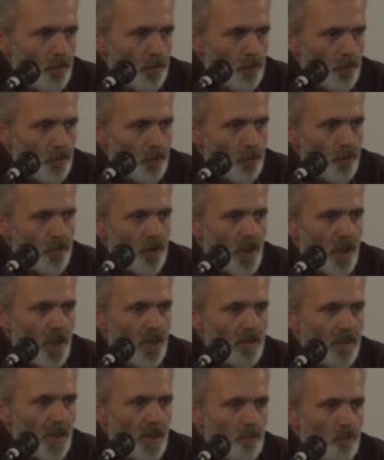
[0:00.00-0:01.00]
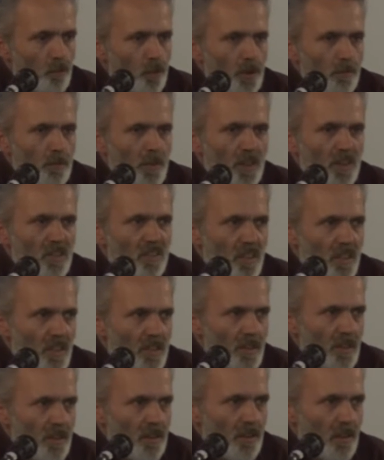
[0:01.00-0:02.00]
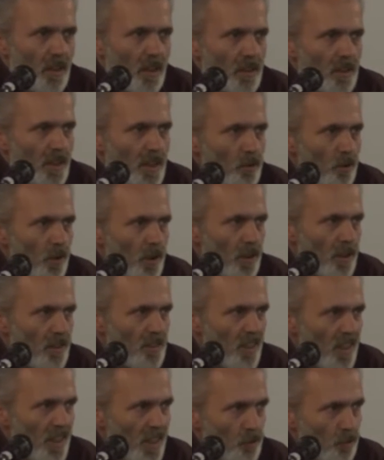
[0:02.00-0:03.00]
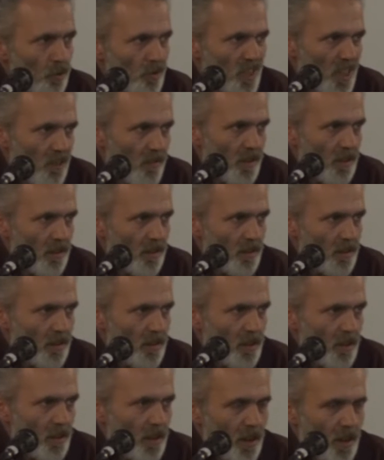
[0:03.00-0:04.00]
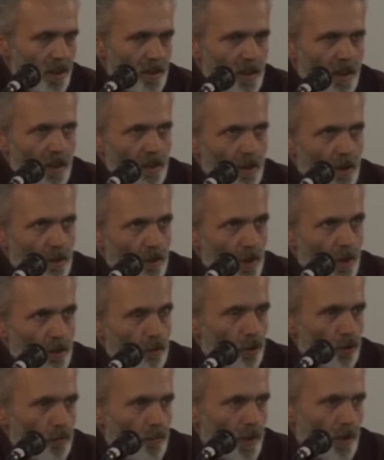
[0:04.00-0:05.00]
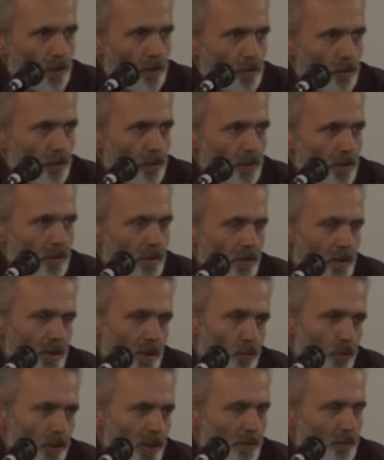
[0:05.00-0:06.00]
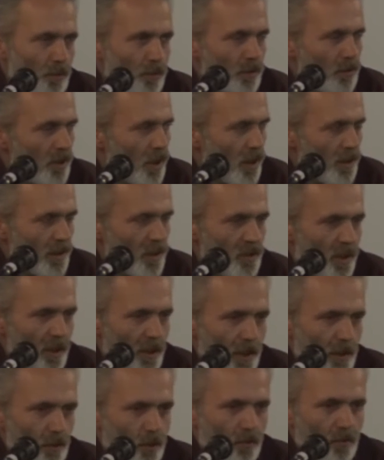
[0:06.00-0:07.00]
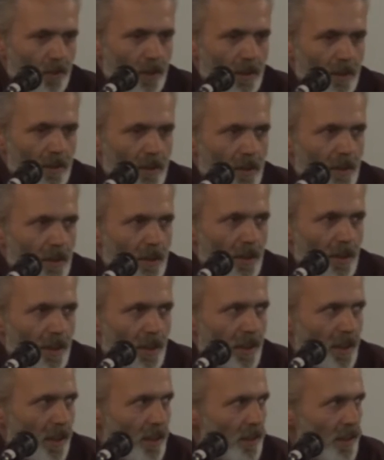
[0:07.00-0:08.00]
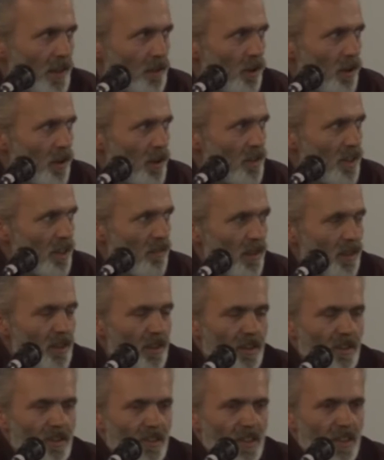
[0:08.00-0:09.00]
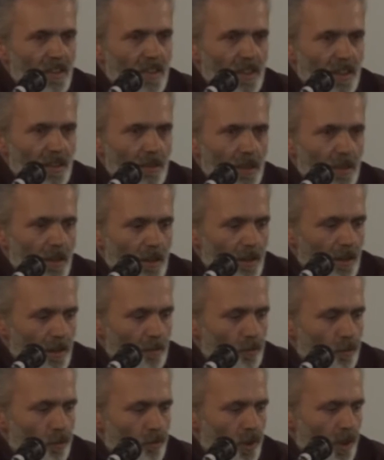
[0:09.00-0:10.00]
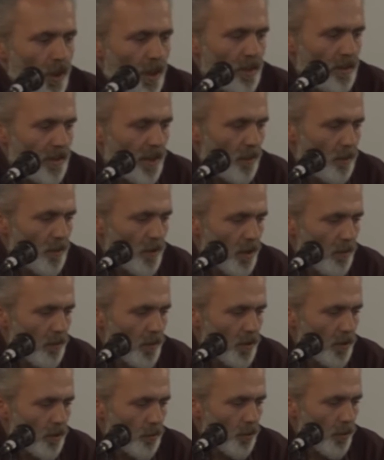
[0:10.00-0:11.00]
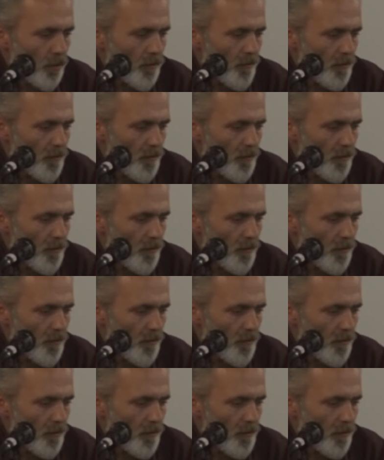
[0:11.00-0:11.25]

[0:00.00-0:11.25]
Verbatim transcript: Çünkü Musa Aleyhisselam muhiplerin reisi. allah Teala'yı en çok seven. Hatta allah Teala'yı görmek istiyor. İşte göremiyor. Daha tecelli ediyor falan. Yani allah Teala'yı sevenlerin reisi Musa Aleyhisselam'ın Rabbidir diyor.